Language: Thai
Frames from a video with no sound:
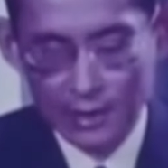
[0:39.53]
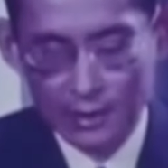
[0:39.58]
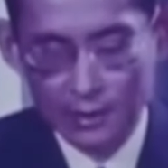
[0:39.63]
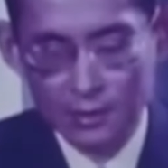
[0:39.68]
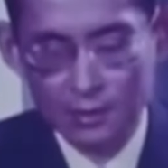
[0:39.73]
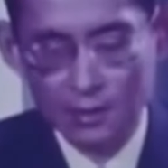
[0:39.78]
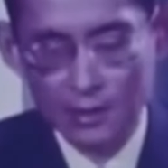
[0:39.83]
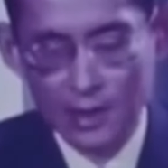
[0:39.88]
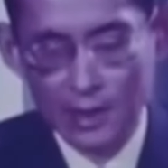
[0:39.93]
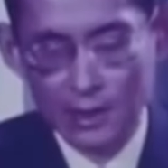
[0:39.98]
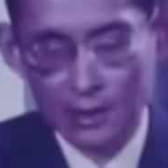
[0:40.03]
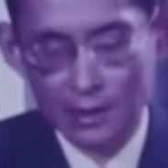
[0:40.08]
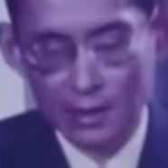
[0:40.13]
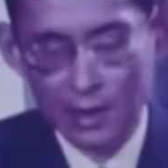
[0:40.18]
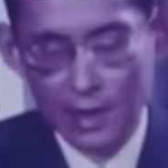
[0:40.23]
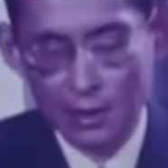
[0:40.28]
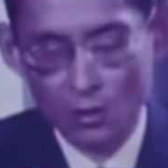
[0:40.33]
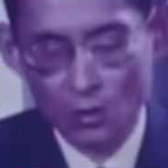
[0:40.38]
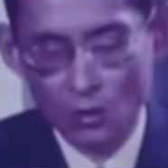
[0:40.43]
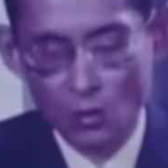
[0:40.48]
ขัดเกลา
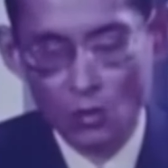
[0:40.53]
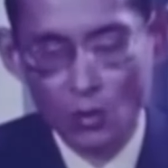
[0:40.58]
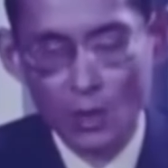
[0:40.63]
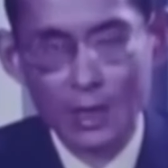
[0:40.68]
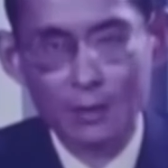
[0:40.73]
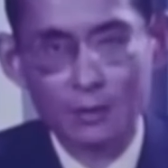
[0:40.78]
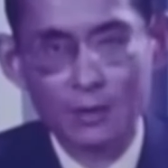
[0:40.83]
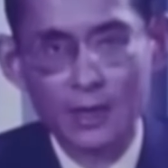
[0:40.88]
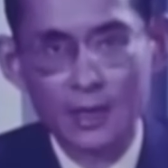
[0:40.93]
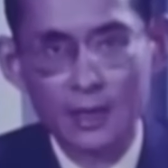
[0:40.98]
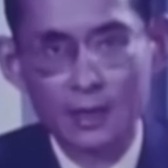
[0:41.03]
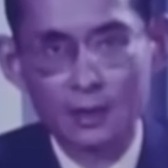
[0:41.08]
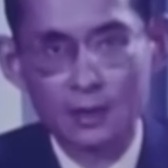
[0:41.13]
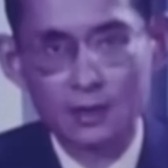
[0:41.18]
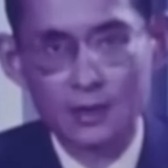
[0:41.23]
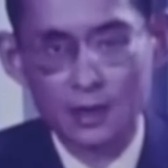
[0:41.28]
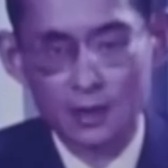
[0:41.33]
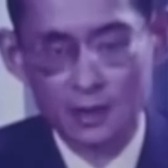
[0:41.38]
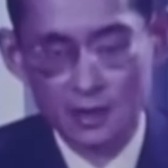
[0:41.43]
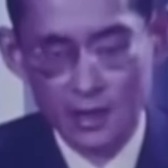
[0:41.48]
ความคิดจิต
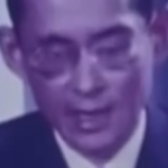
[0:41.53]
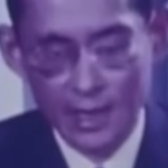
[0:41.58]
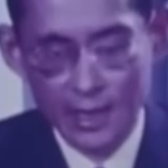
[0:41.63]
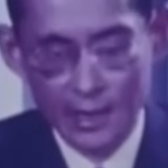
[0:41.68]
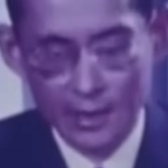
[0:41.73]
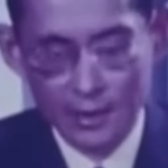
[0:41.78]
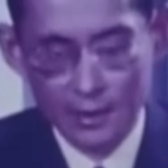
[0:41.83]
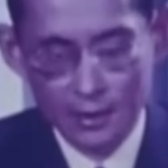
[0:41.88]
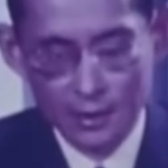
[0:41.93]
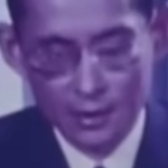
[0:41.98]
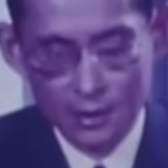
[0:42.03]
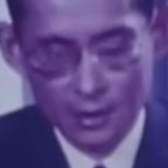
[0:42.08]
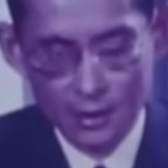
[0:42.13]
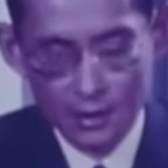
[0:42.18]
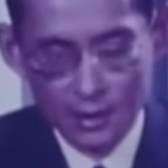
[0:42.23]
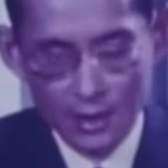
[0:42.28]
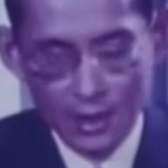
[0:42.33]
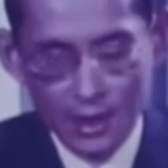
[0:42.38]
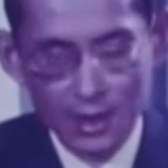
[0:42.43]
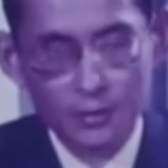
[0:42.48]
ใจให้
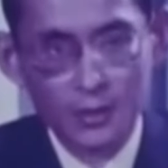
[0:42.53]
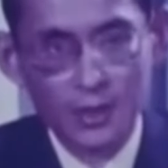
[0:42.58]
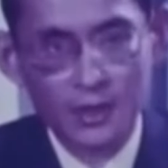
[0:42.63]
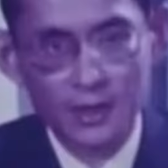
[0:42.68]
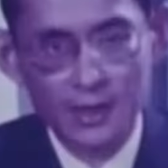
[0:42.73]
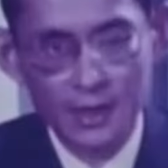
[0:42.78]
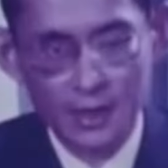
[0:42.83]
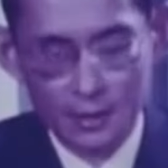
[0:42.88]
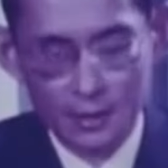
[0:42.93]
ประณีต